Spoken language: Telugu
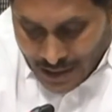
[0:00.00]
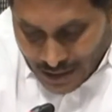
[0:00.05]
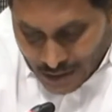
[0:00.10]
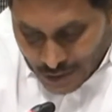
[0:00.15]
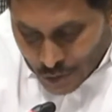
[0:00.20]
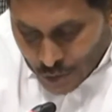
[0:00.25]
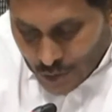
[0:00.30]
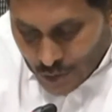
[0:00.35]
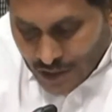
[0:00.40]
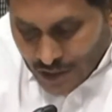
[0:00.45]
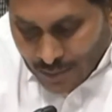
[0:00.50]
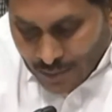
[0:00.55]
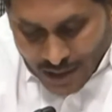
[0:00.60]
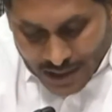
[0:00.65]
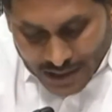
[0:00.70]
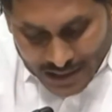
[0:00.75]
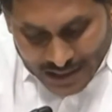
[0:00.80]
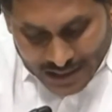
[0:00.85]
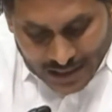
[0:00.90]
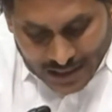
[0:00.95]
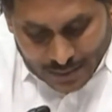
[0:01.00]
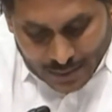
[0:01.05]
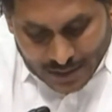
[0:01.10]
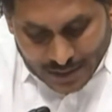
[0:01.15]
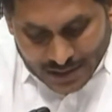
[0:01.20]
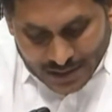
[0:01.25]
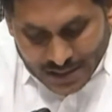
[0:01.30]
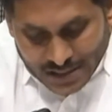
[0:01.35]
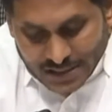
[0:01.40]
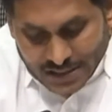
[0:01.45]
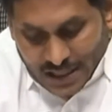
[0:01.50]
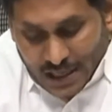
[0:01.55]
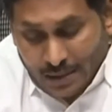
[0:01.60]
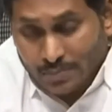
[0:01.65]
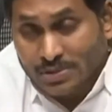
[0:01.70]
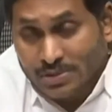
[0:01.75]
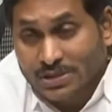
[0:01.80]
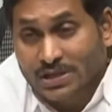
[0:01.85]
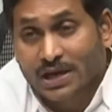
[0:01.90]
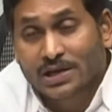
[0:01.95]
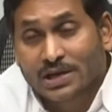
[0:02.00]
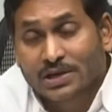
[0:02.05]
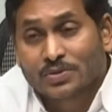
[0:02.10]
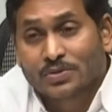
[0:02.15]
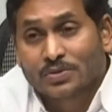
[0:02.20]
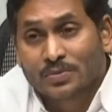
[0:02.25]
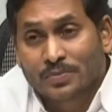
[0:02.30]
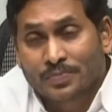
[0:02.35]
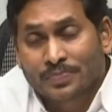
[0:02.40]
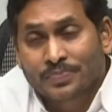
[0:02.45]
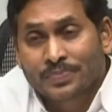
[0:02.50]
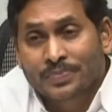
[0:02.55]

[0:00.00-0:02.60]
ఈ ఋతుక్రమానికి సంబంధించిన అంశాలను